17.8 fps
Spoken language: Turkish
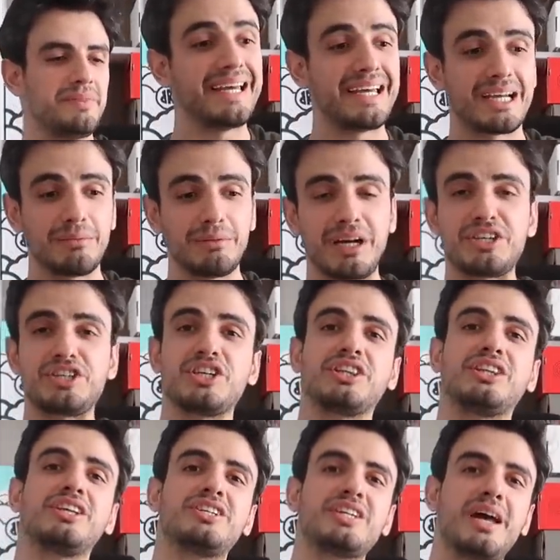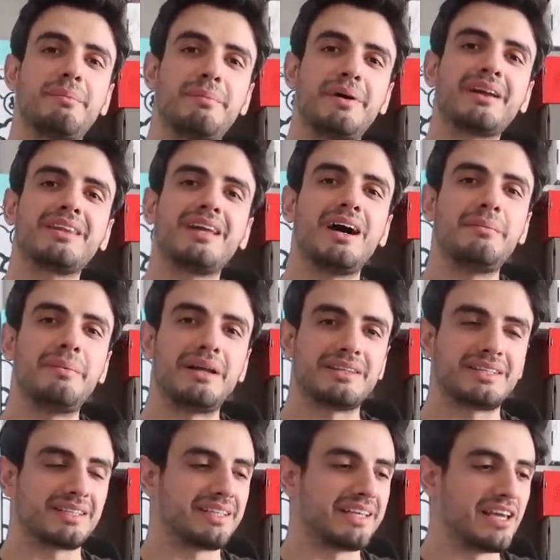Yan ayakkabılar çıktıkça yapmak daha
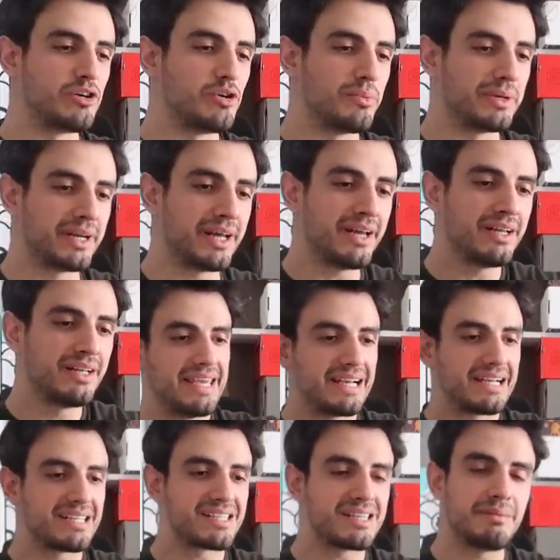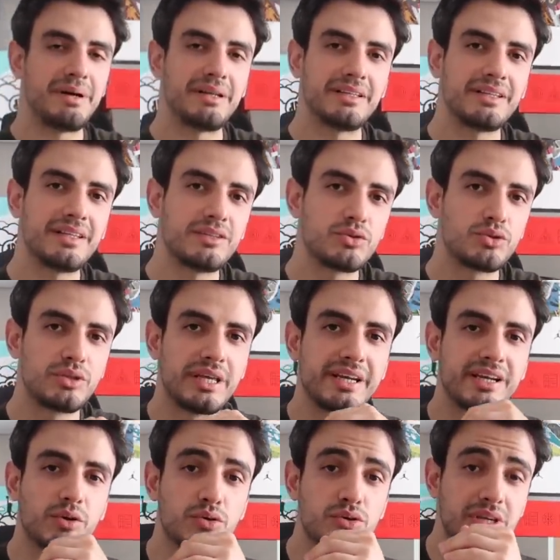mantıklı geliyor bana. En yakın zamanda da şu
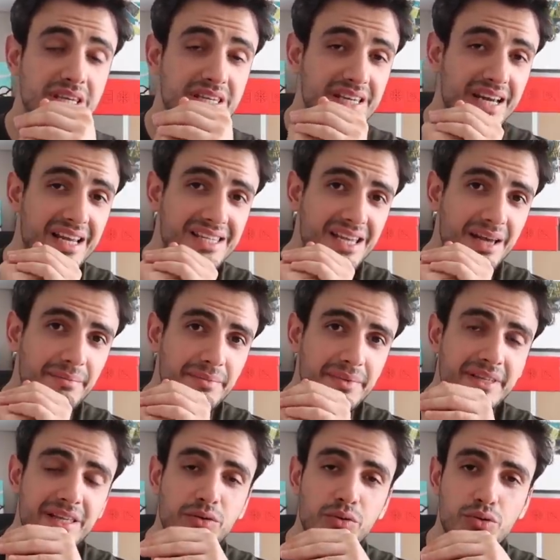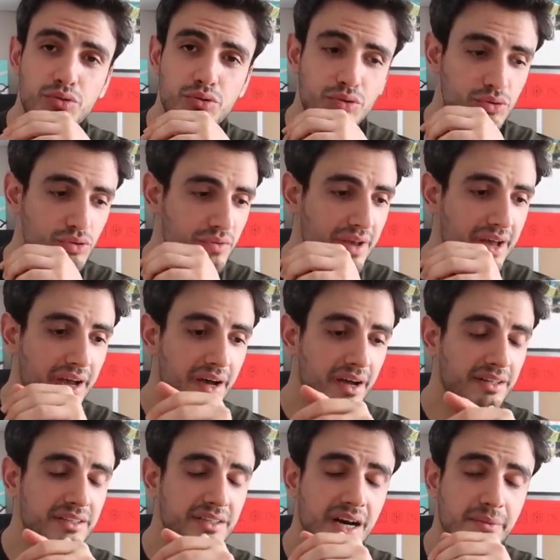Derrick Rose'u incelesem mi ne diyorsunuz veya
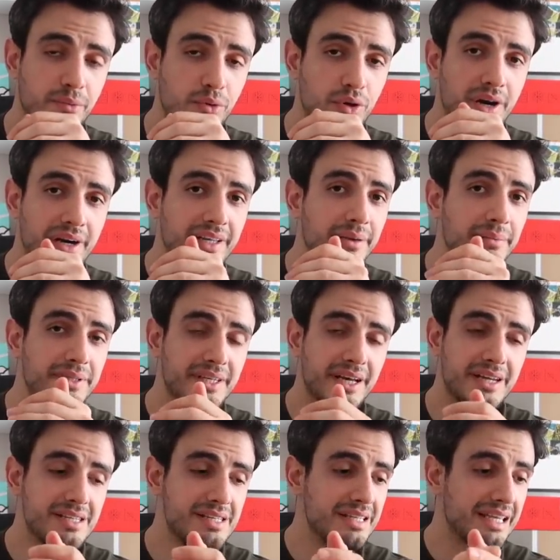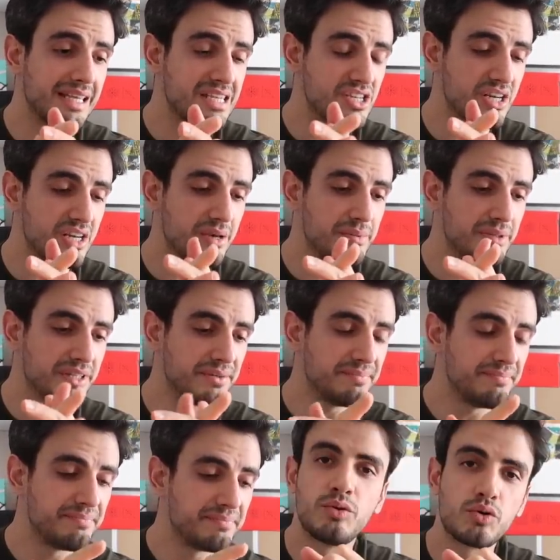Under Armour'lardan bir tanesini de
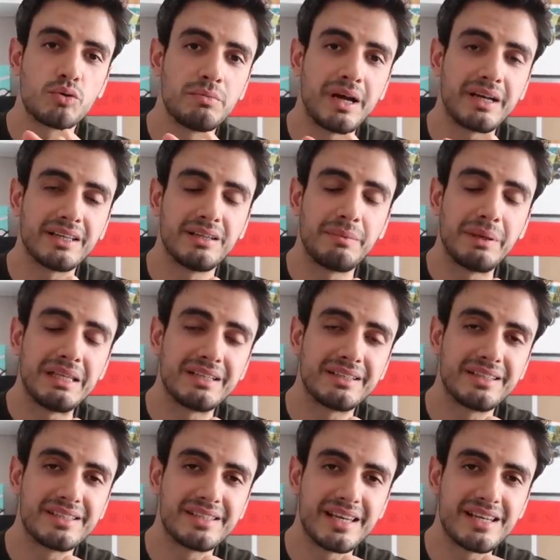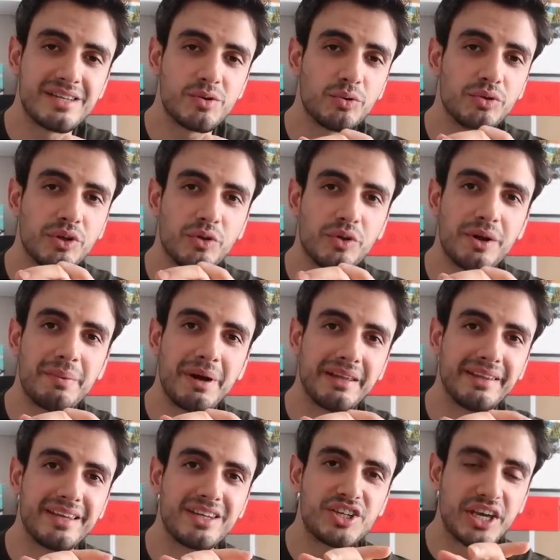inceleyebilirim. Yorumlarda da belirtirseniz ona göre
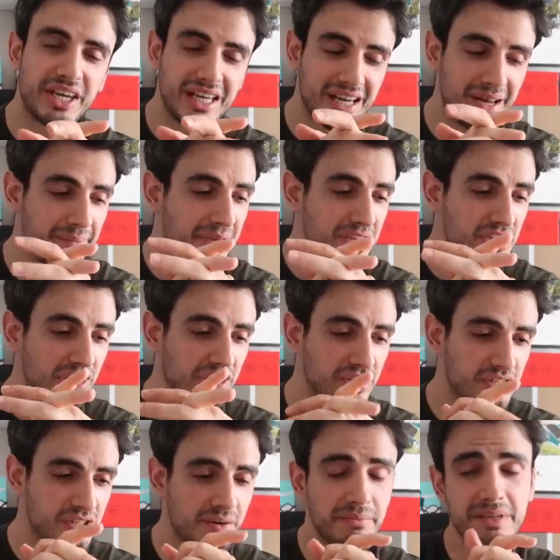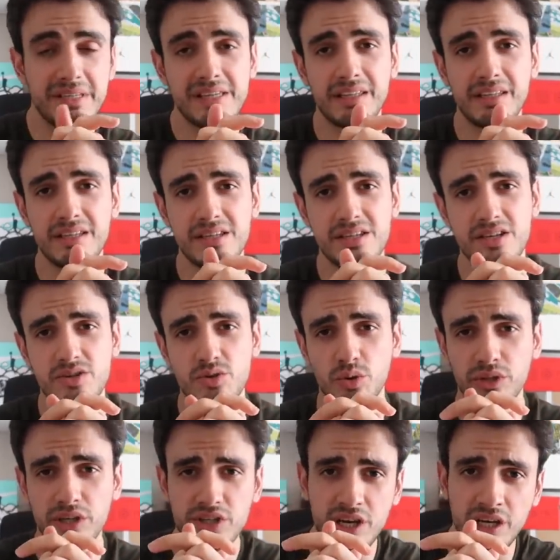ben de şekillenmeye çalışacağım. İzlediğiniz için
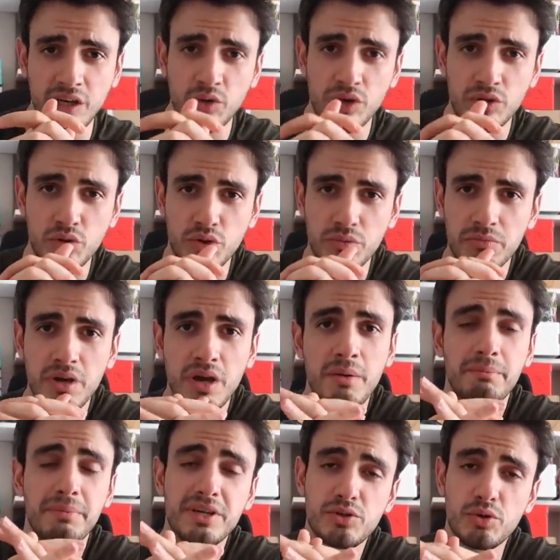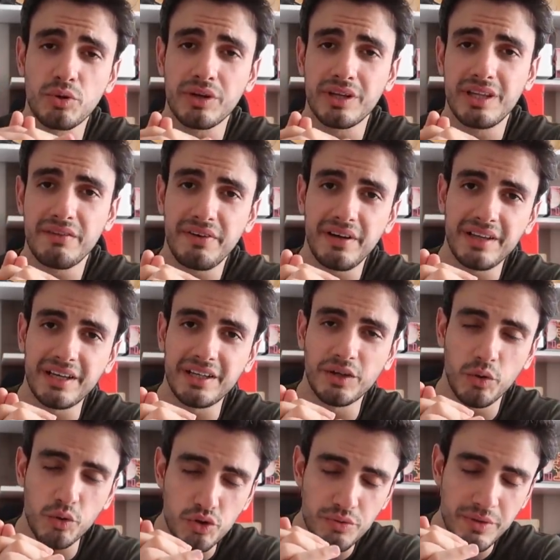çok teşekkür ediyorum. Bir sonraki defalarda
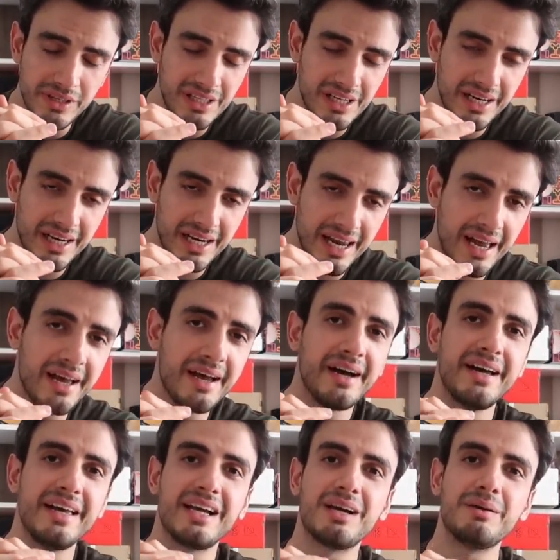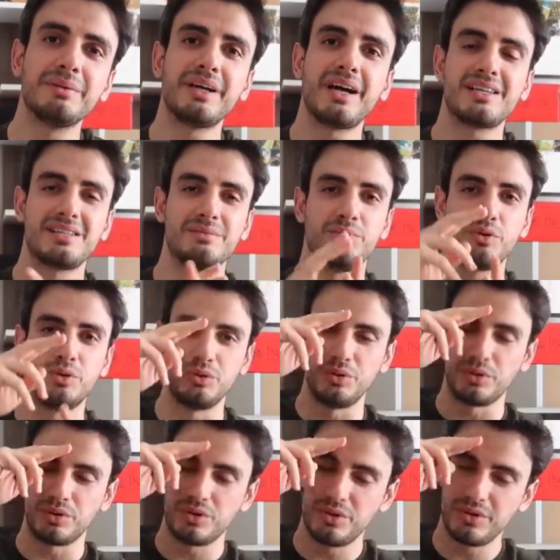görüşmek dileğiyle. Ayakkabı da ise
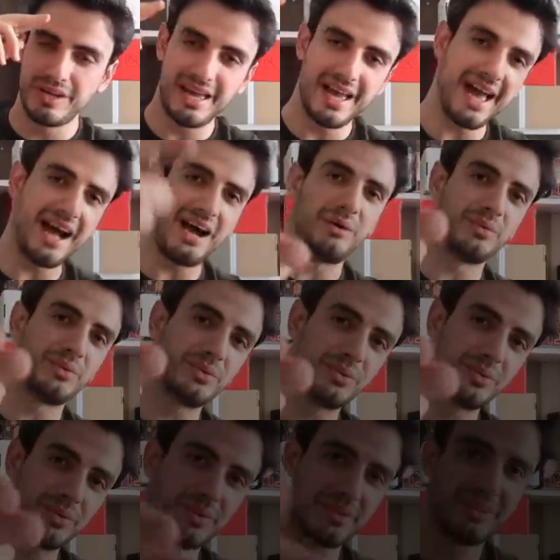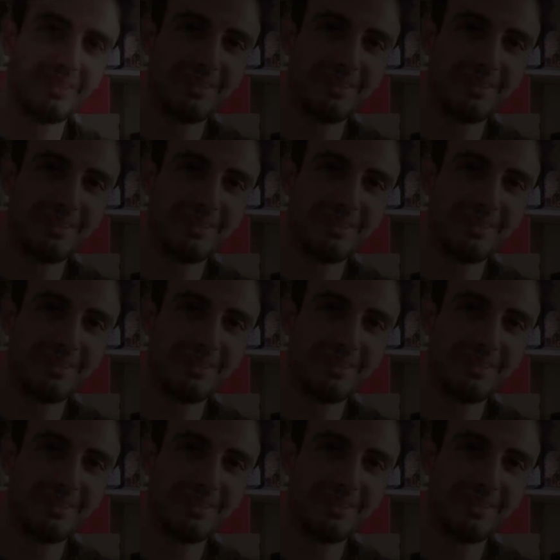bugünlük. Out.